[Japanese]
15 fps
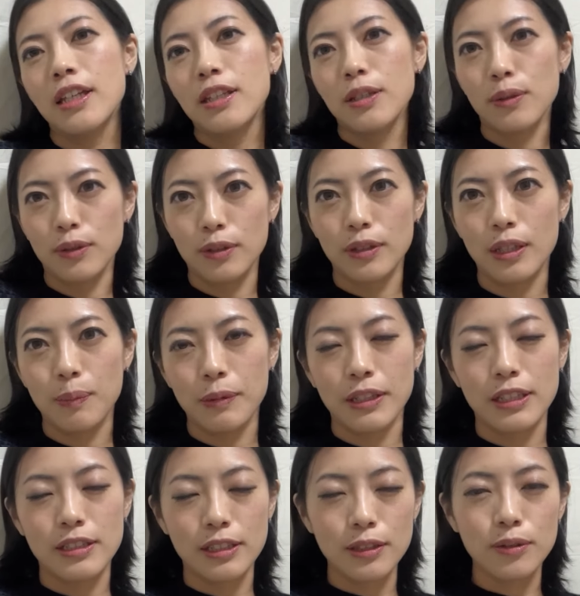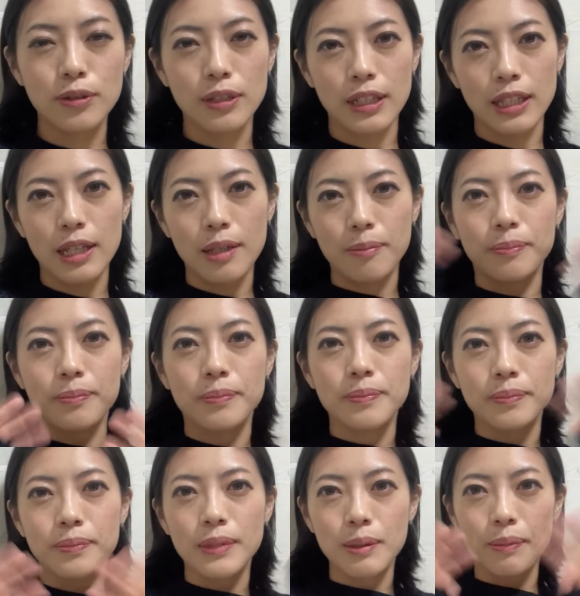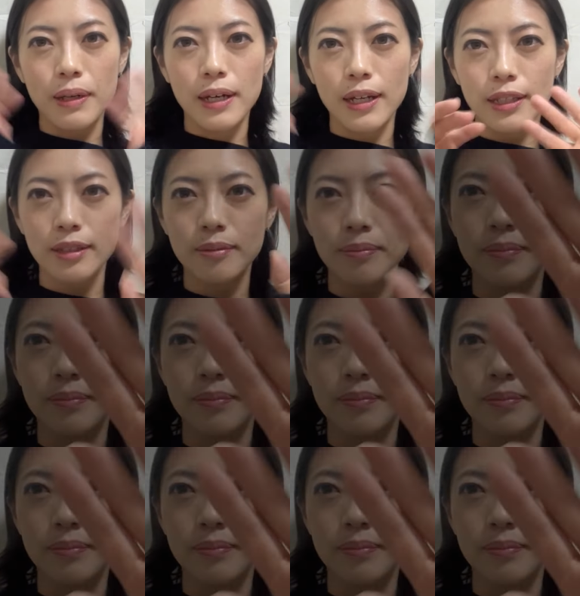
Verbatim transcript: ということでまた次の動画で。バイバイ。